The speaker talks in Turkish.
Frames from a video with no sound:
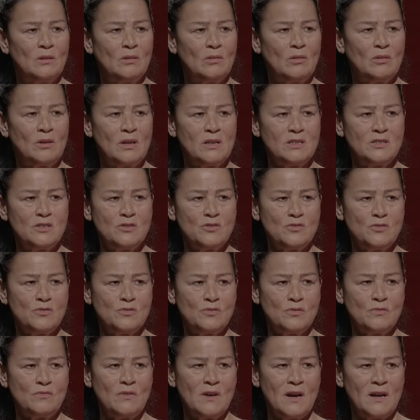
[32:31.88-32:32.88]
öğrenci
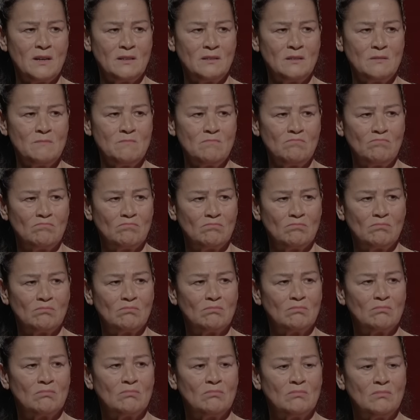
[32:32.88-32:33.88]
süsü verdim.
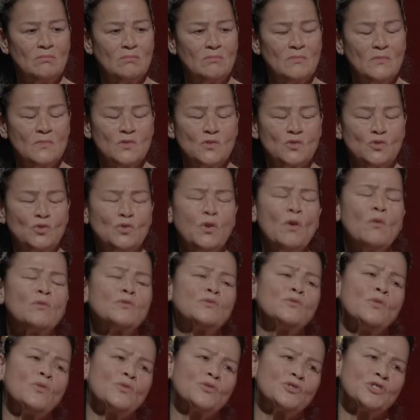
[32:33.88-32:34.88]

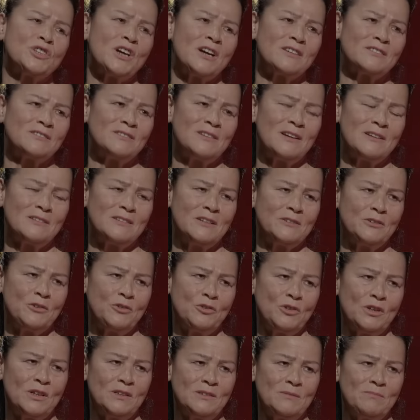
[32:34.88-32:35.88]
Çok zor şartlarda
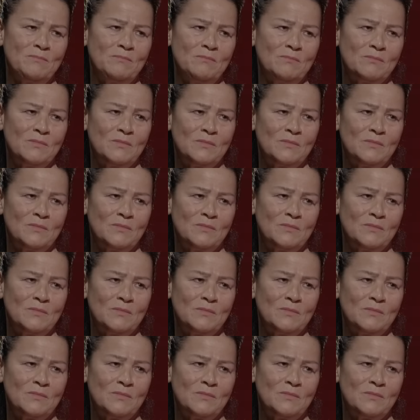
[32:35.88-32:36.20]
Gökhan'ım.